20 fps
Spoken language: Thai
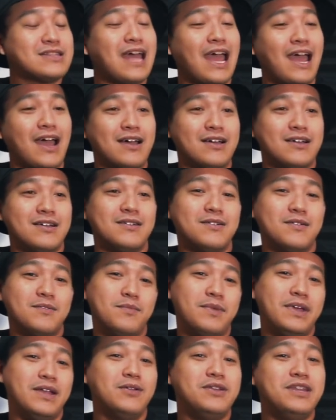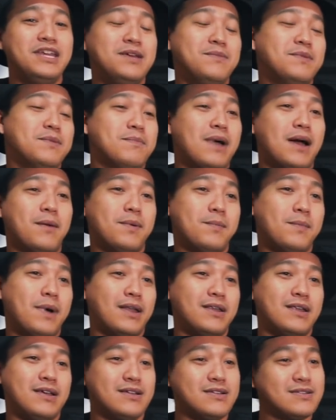แต่งเมโลดี้มันมาประมา
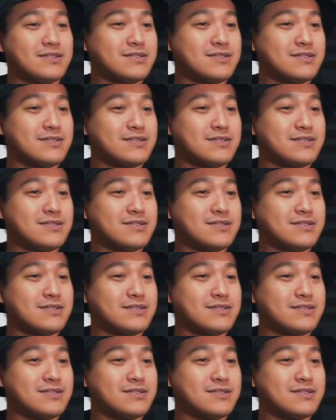ณเนี้ย